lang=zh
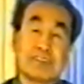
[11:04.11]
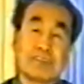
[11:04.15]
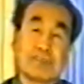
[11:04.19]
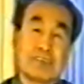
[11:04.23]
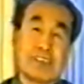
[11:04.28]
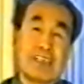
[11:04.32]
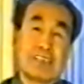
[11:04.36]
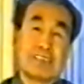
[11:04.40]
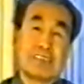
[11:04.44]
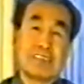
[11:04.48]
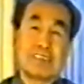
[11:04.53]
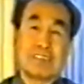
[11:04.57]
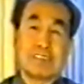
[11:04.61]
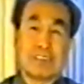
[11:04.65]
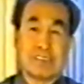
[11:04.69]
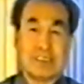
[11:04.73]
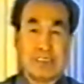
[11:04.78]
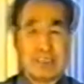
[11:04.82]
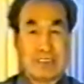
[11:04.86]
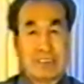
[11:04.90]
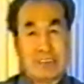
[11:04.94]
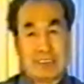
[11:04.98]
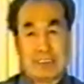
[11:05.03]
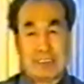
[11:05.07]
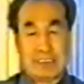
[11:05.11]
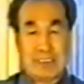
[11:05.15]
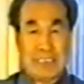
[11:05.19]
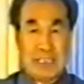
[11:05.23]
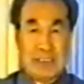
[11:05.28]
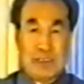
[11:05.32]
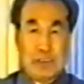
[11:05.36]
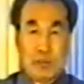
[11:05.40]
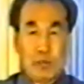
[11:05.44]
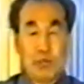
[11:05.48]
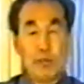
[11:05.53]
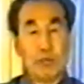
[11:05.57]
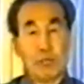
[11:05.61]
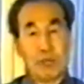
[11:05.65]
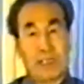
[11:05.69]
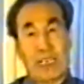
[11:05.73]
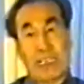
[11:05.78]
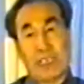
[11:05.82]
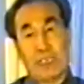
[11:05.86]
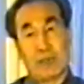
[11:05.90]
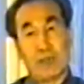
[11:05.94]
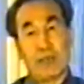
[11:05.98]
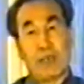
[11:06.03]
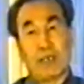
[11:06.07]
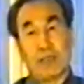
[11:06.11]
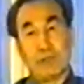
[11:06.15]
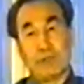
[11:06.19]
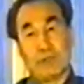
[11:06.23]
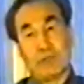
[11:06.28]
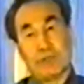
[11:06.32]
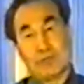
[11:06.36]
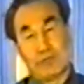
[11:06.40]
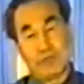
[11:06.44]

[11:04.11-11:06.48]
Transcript: 主要是在局部，它这个病